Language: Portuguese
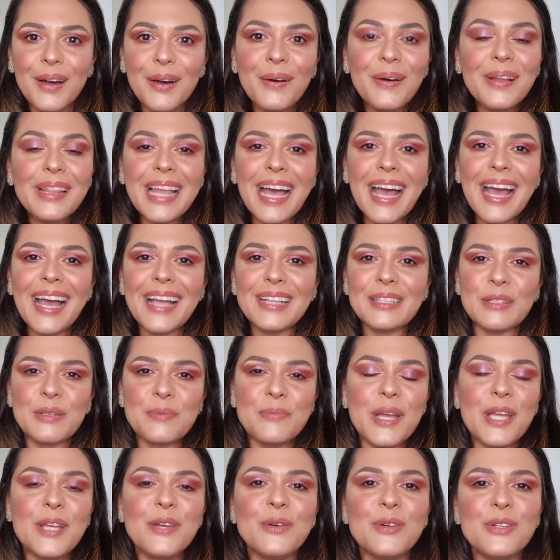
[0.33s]
Olá, tudo
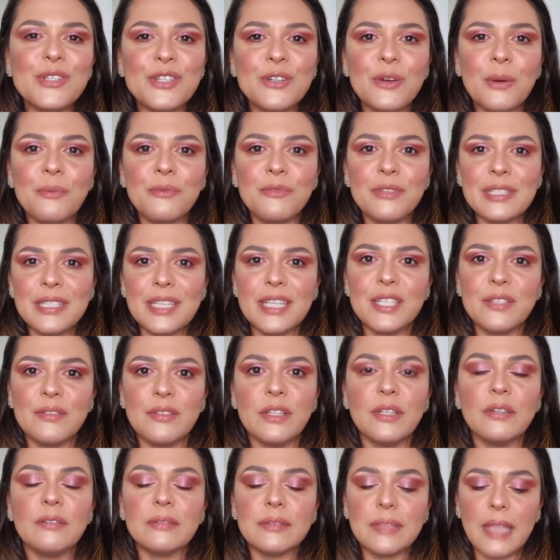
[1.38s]
bem? Hoje, como vocês
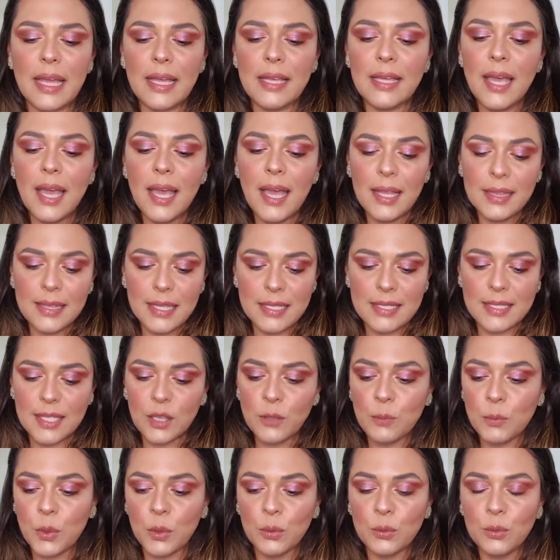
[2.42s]
viram, tem
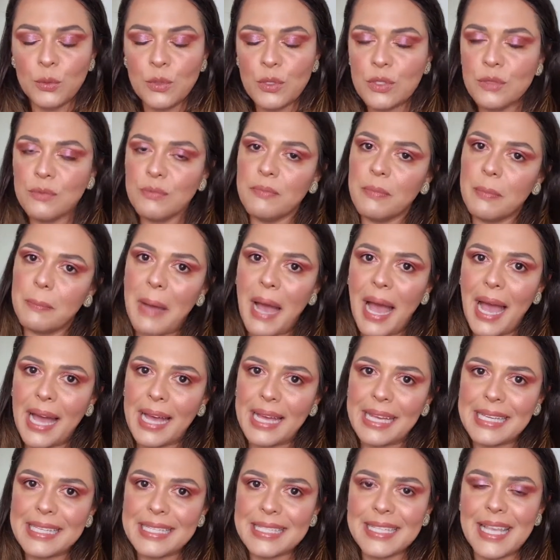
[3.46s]
testando produtos barra
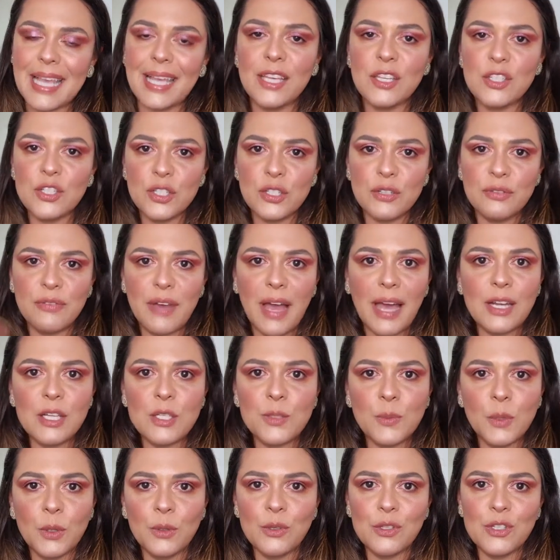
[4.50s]
resenha de vários
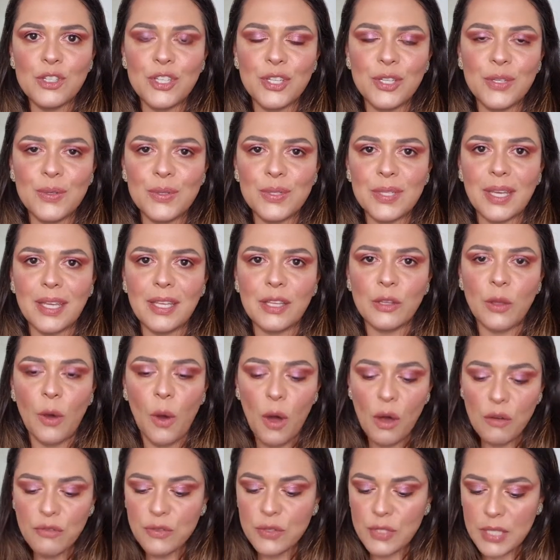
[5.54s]
produtinhos aí
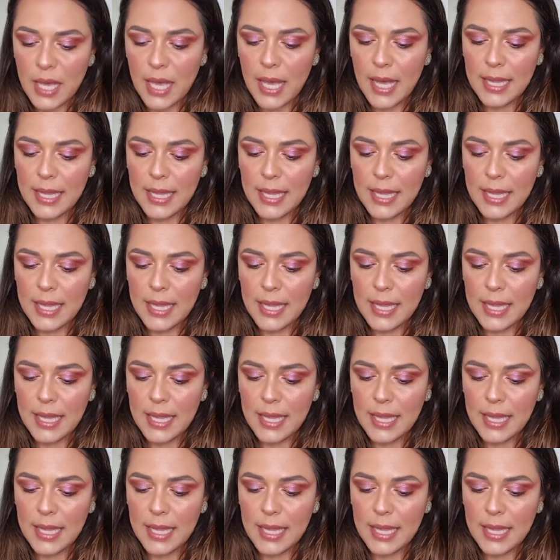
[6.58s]
novos.